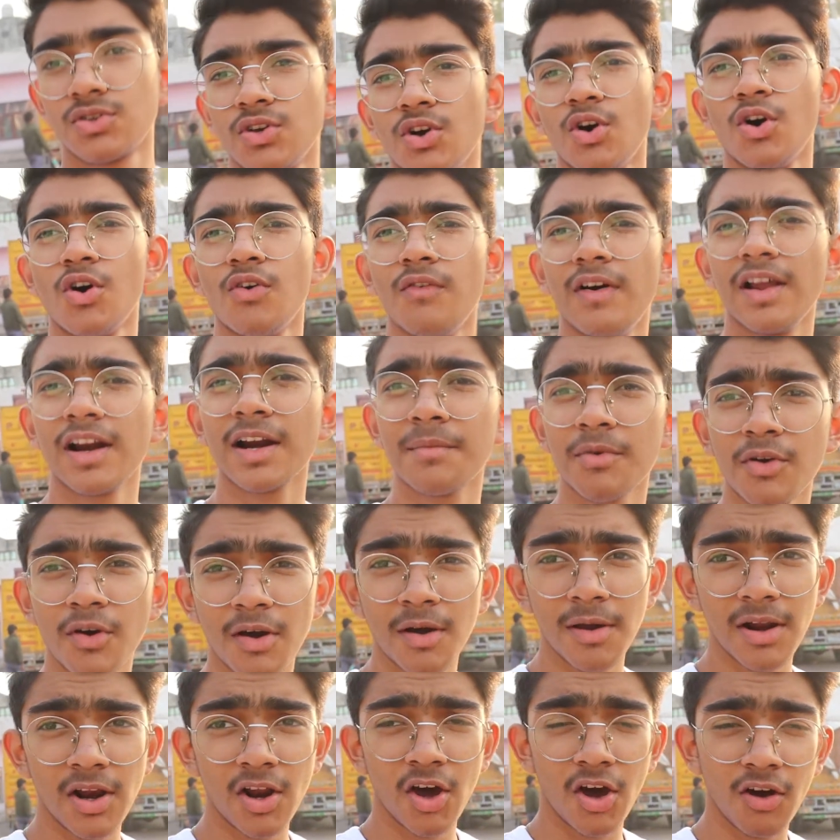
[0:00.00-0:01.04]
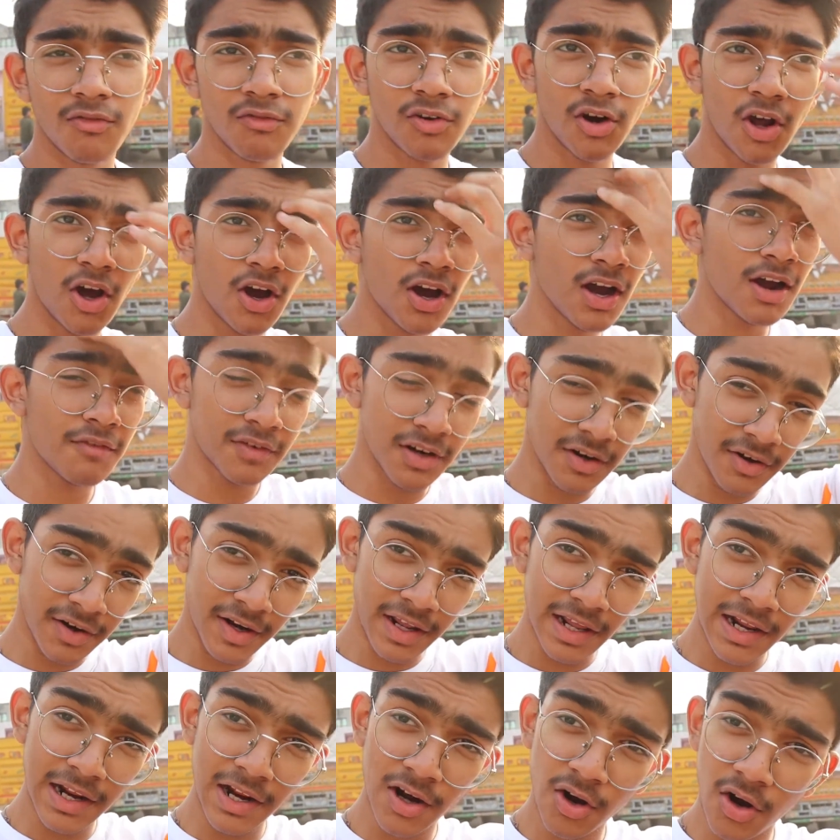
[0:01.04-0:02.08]
सो वेलकम टू माय व्लॉग आफ्टर
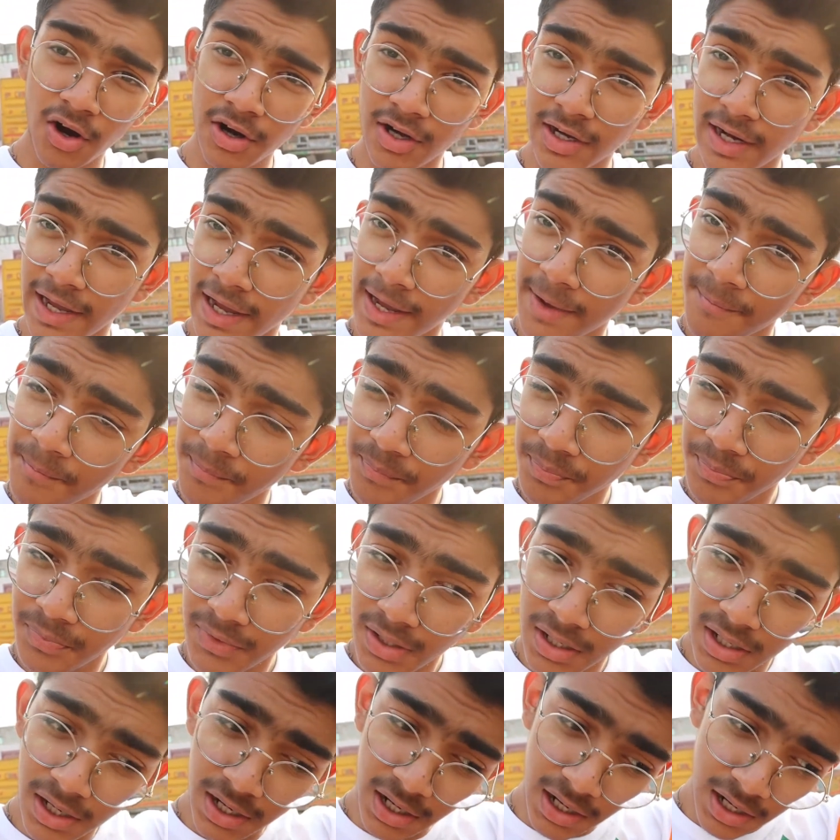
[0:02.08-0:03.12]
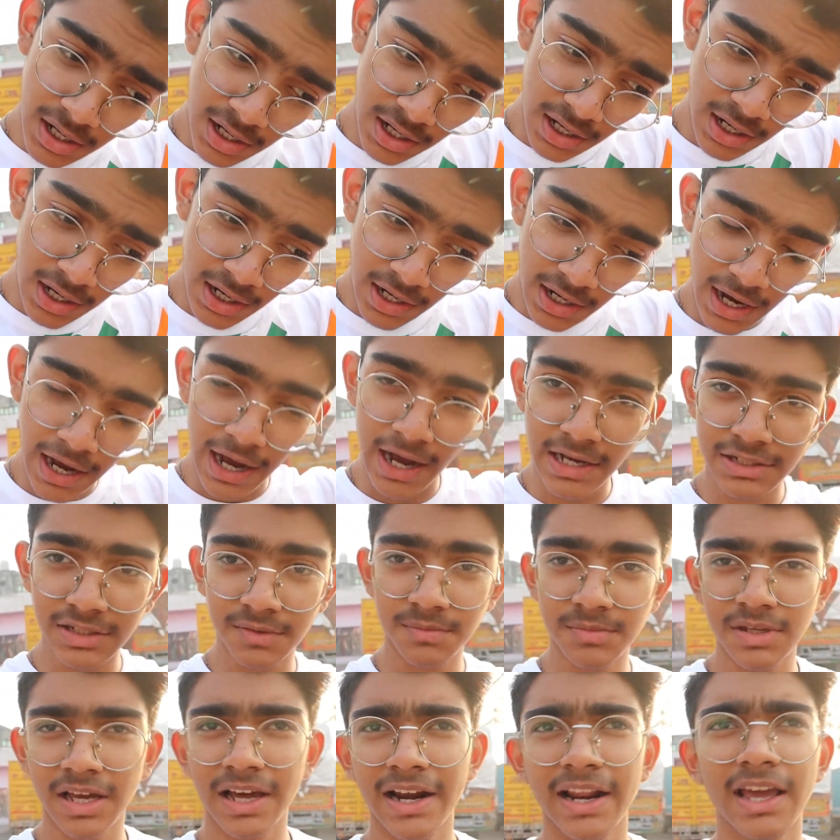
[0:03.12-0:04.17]
रियली लॉन्ग टाइम आज
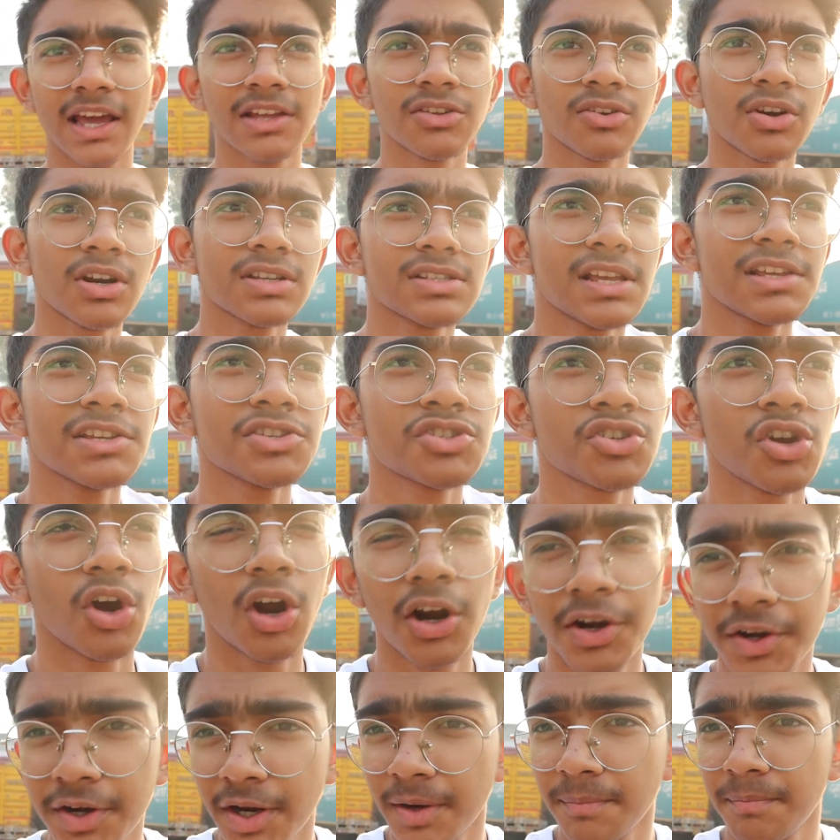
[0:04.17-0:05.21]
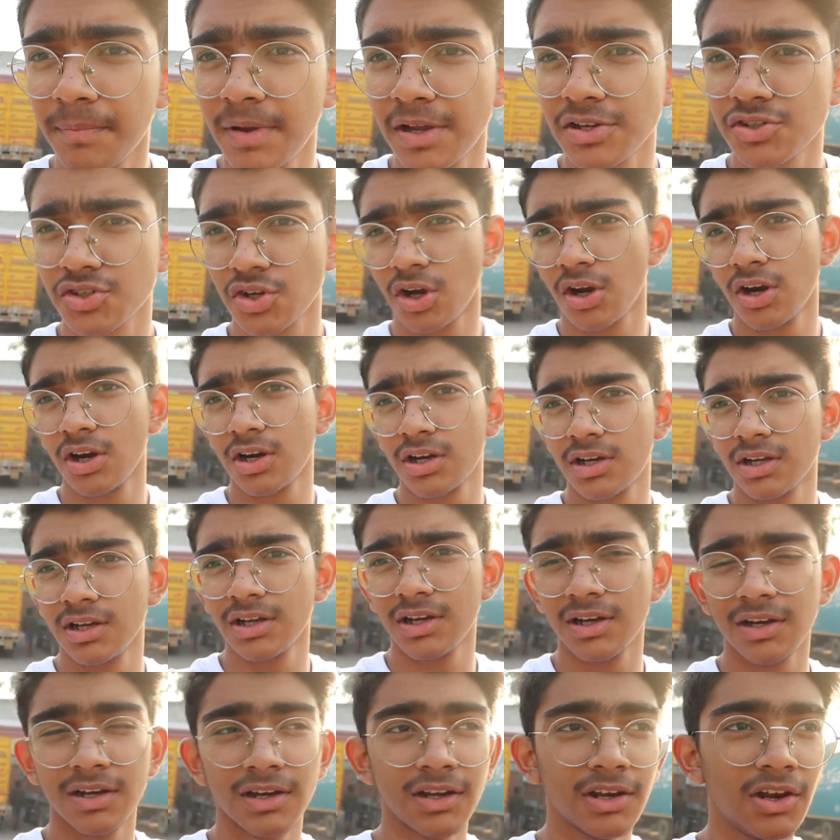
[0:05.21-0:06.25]
हम जा रहे हैं थोड़ा सा शॉर्ट ट्रिप पे शॉर्ट
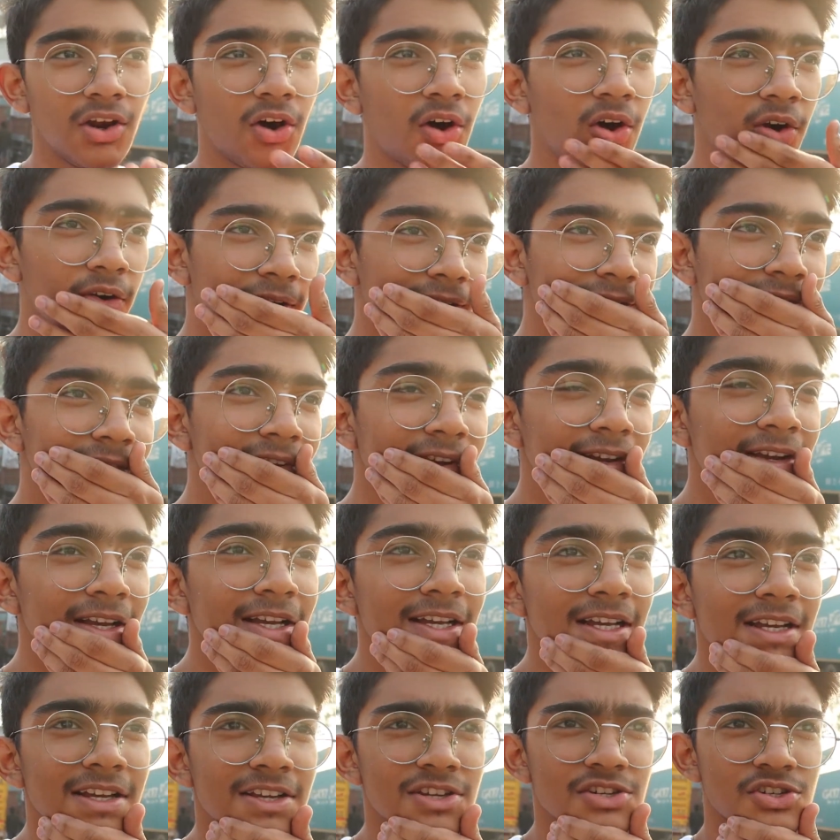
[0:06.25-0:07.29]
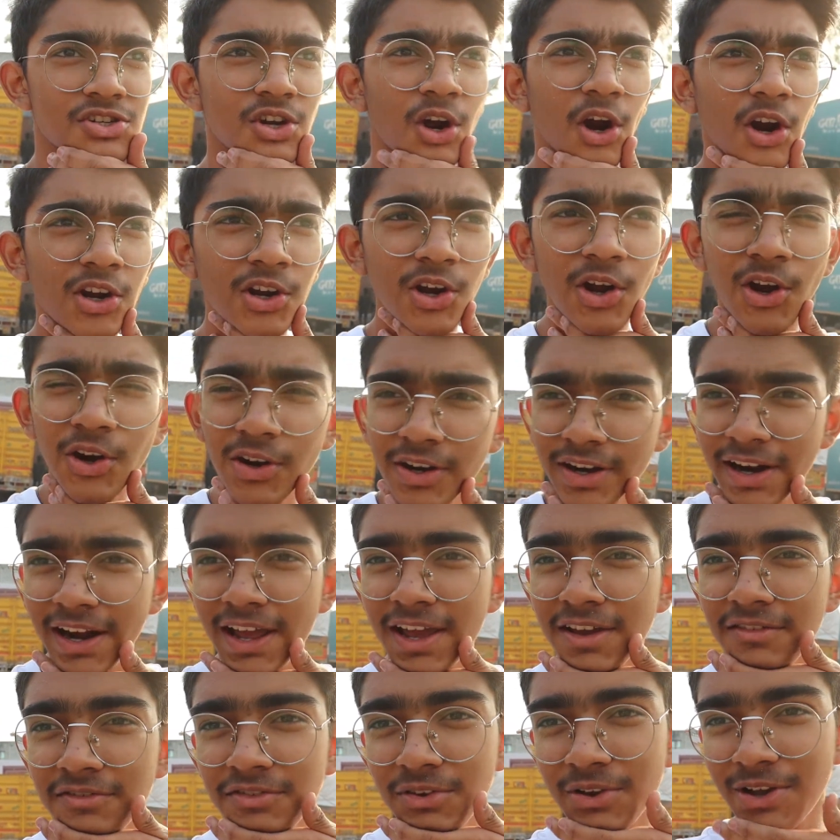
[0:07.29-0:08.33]
लॉन्ग शॉर्ट लॉन्ग
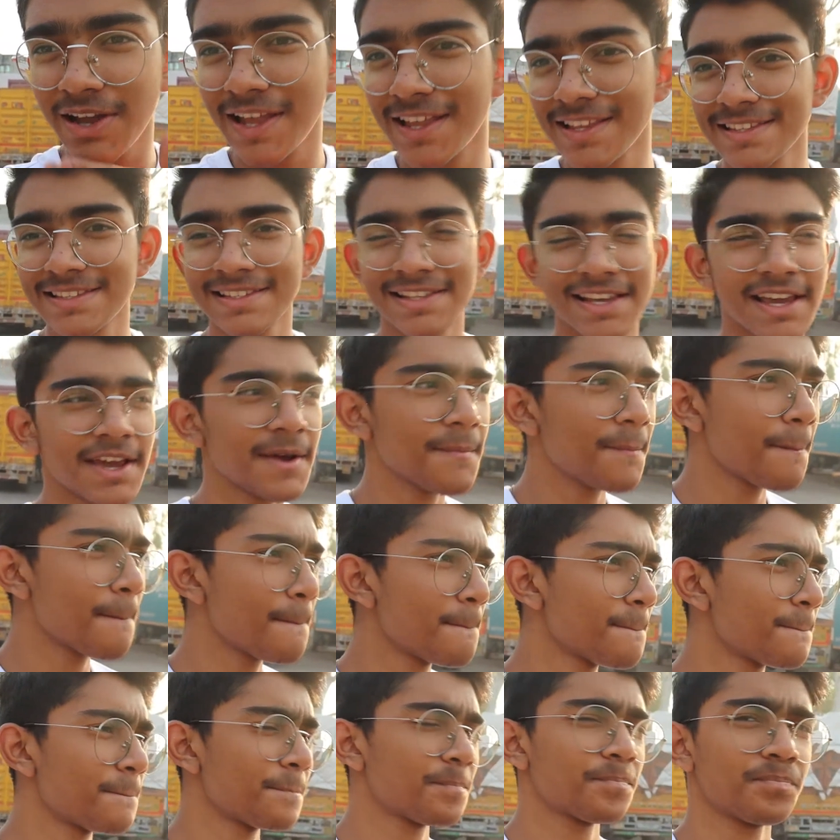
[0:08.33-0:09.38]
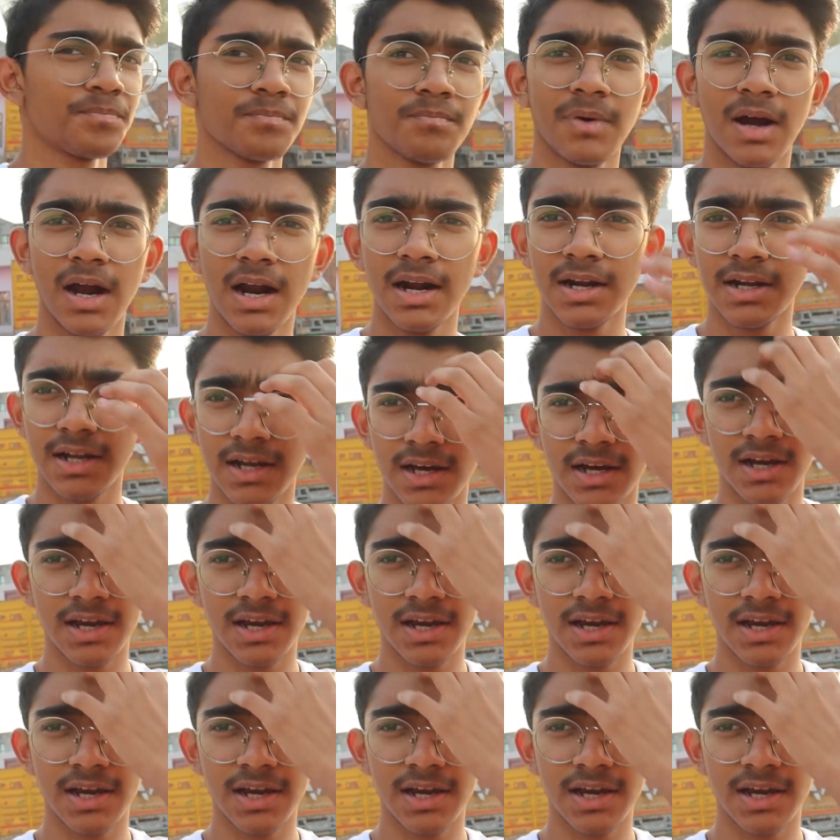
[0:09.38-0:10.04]
ड्राइव यू कैन से बट